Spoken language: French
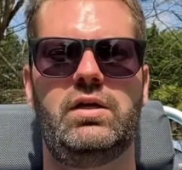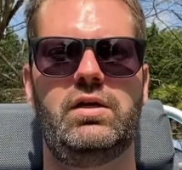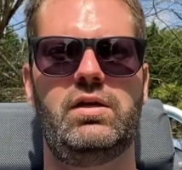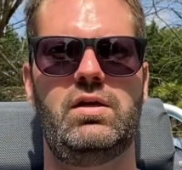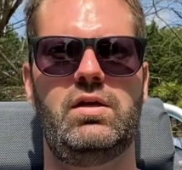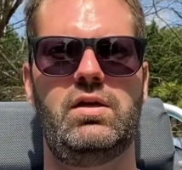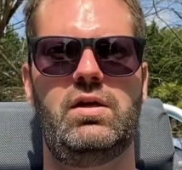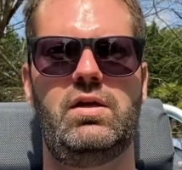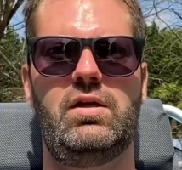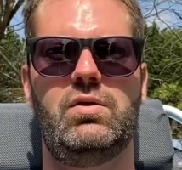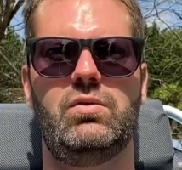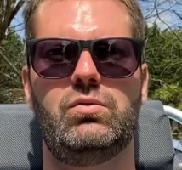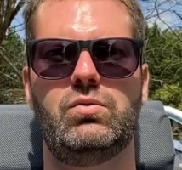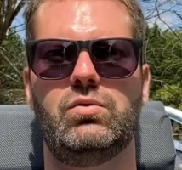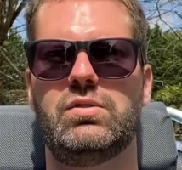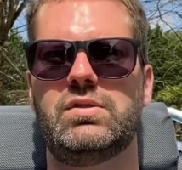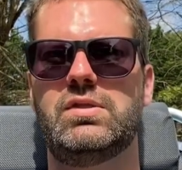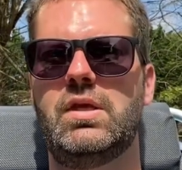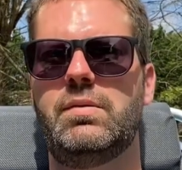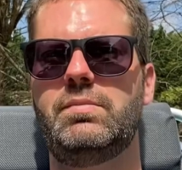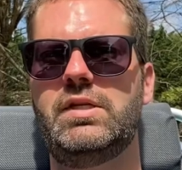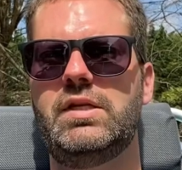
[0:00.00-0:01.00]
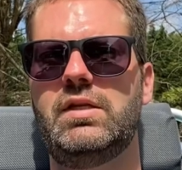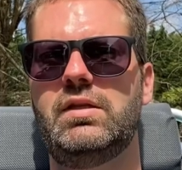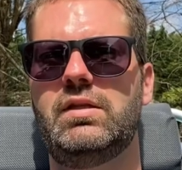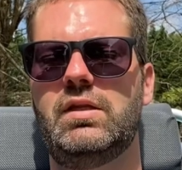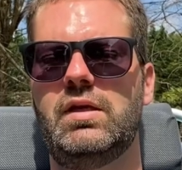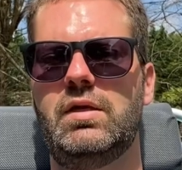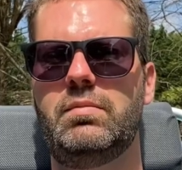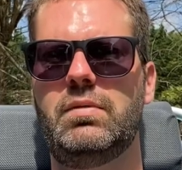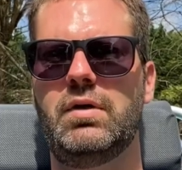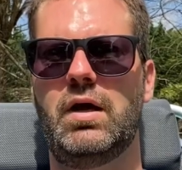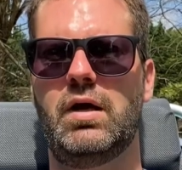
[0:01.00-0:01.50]
et euh, de
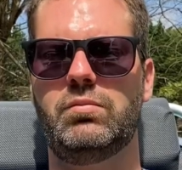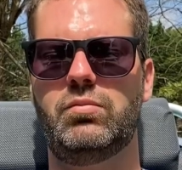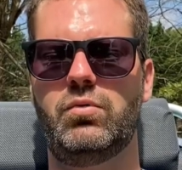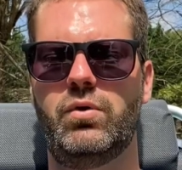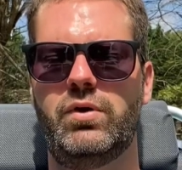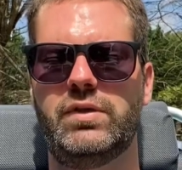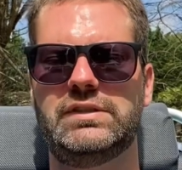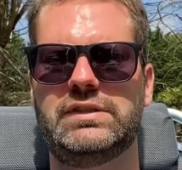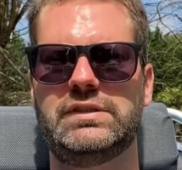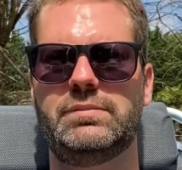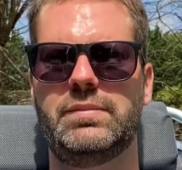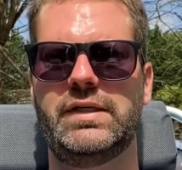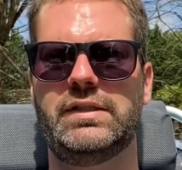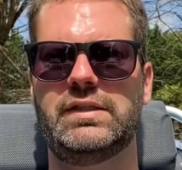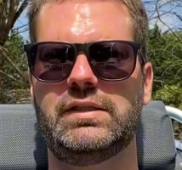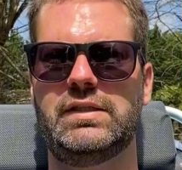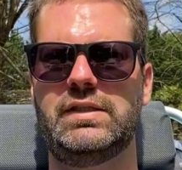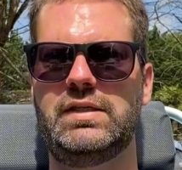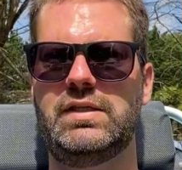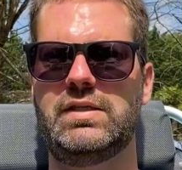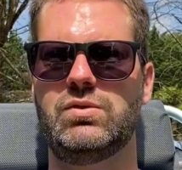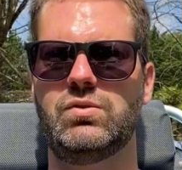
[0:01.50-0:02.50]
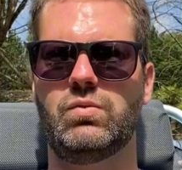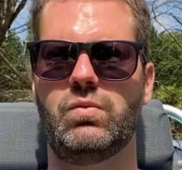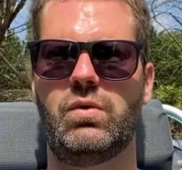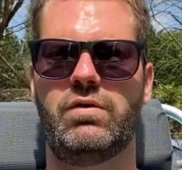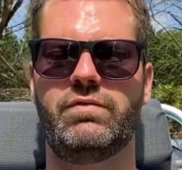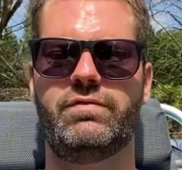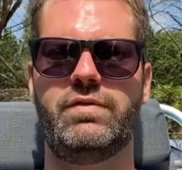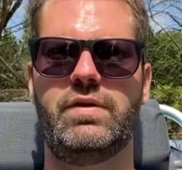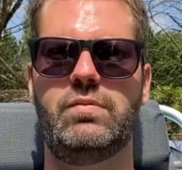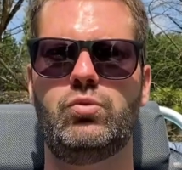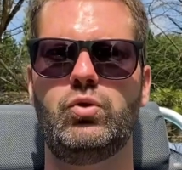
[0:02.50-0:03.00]
stabilité par rapport à ces batteries qui sont
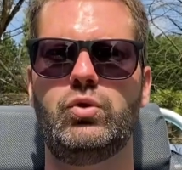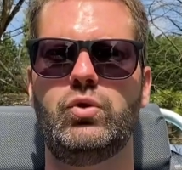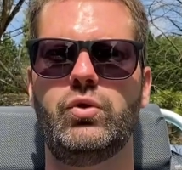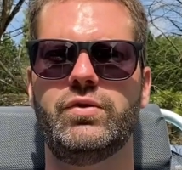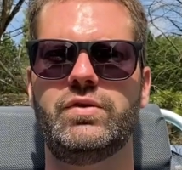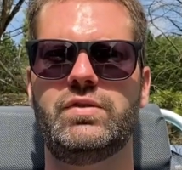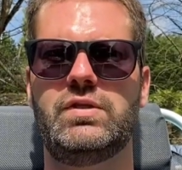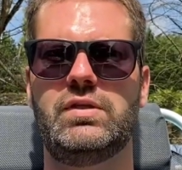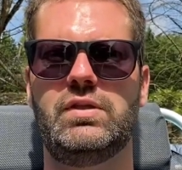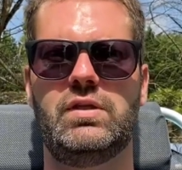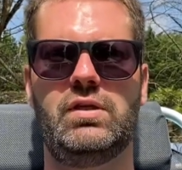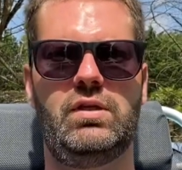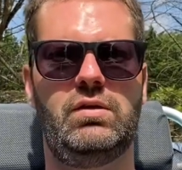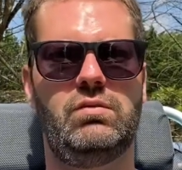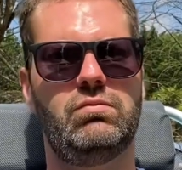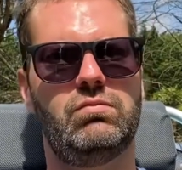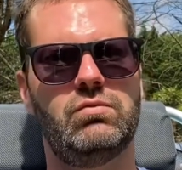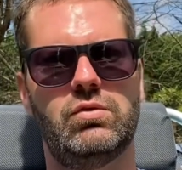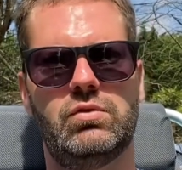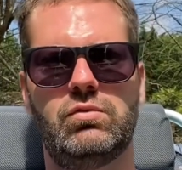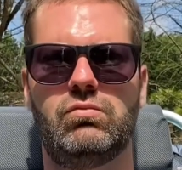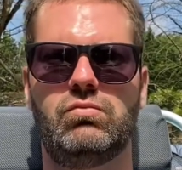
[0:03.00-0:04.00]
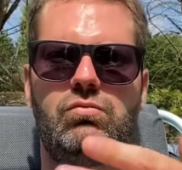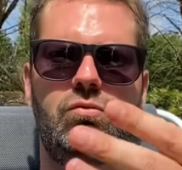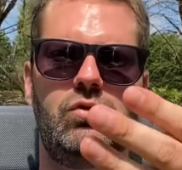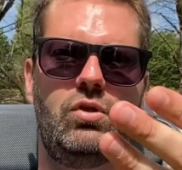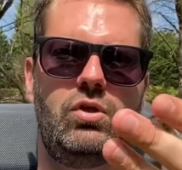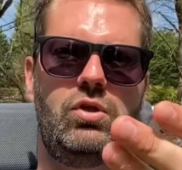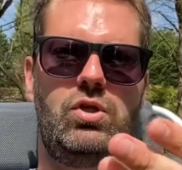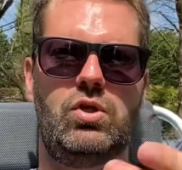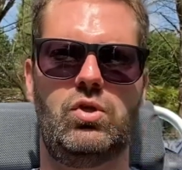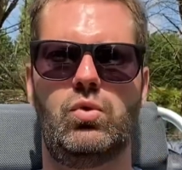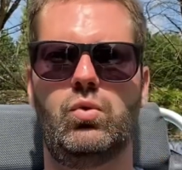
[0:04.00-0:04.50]
à faible densité
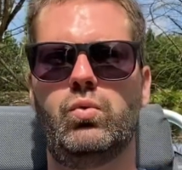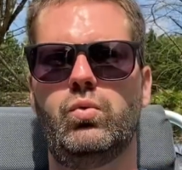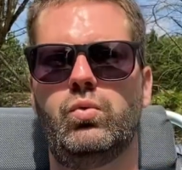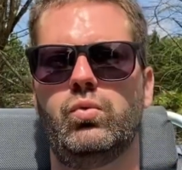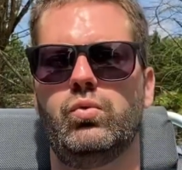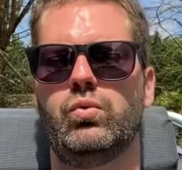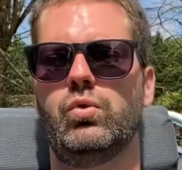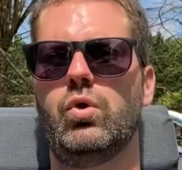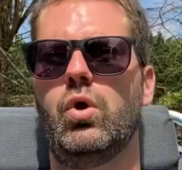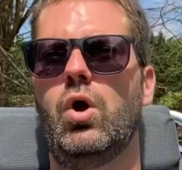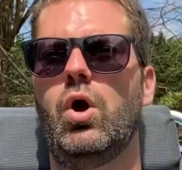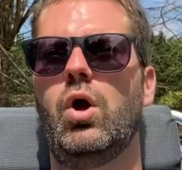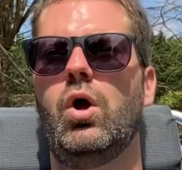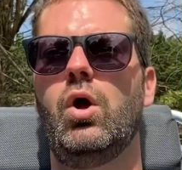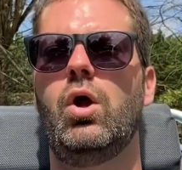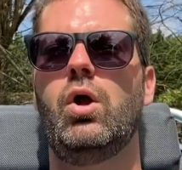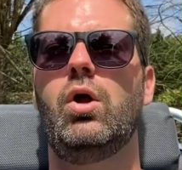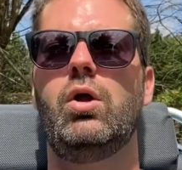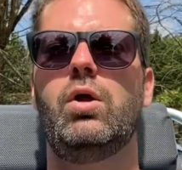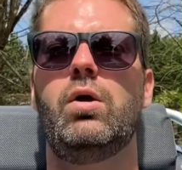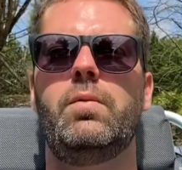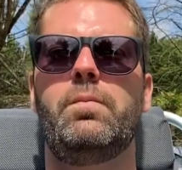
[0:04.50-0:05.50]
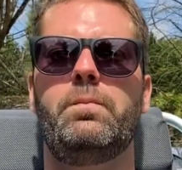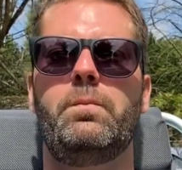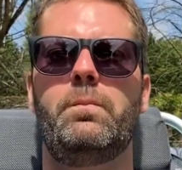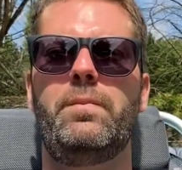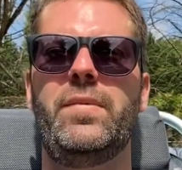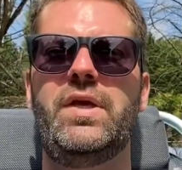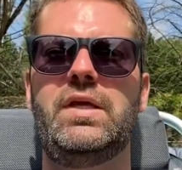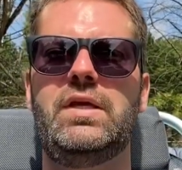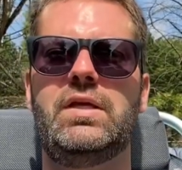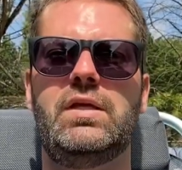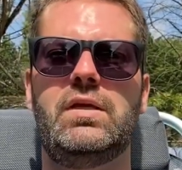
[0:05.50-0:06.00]
et qui ont,
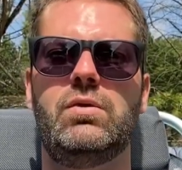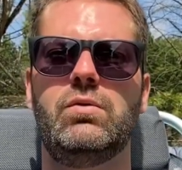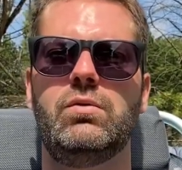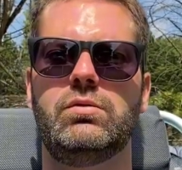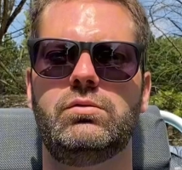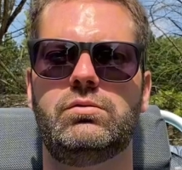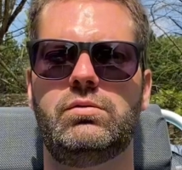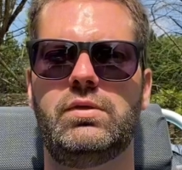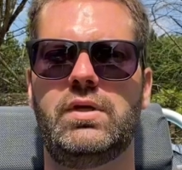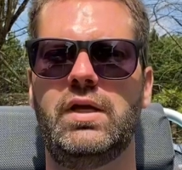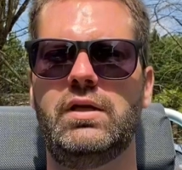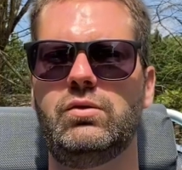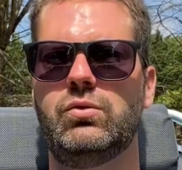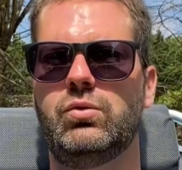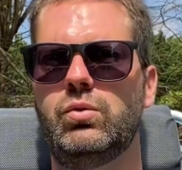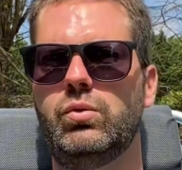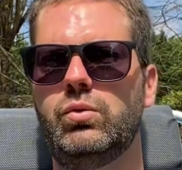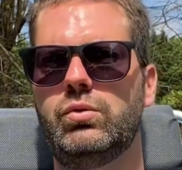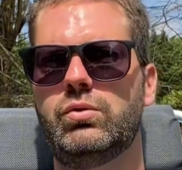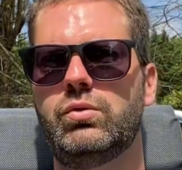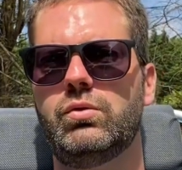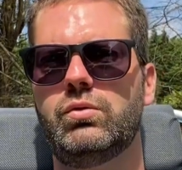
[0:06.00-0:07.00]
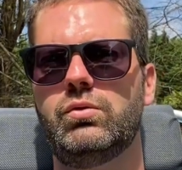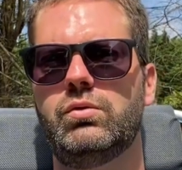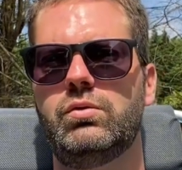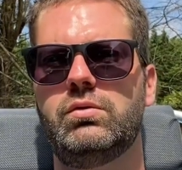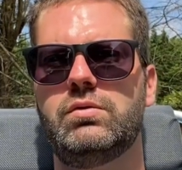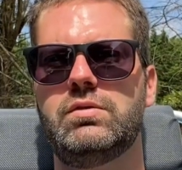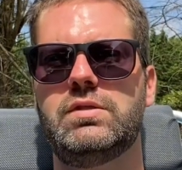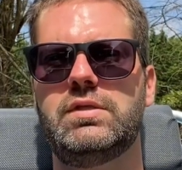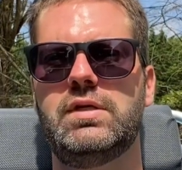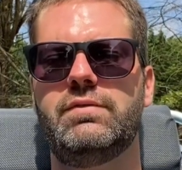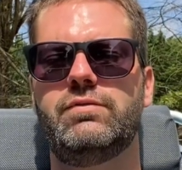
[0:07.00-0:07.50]
mais qui ont en tout cas
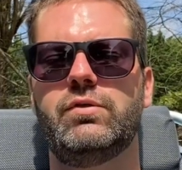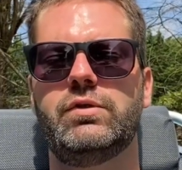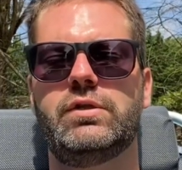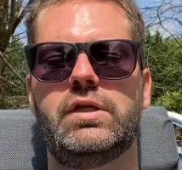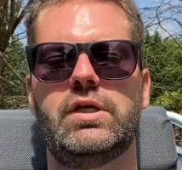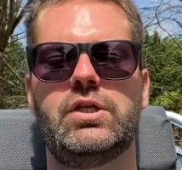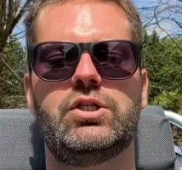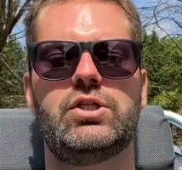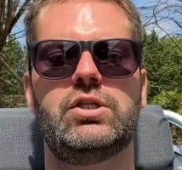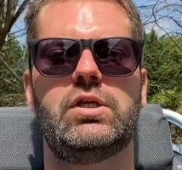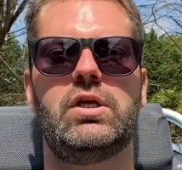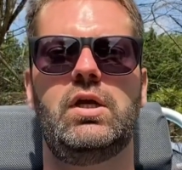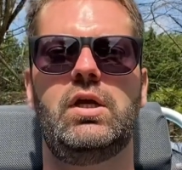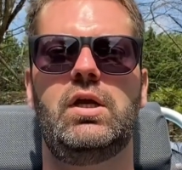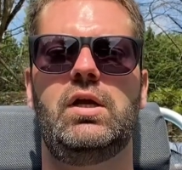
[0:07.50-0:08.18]
d'autres avantages.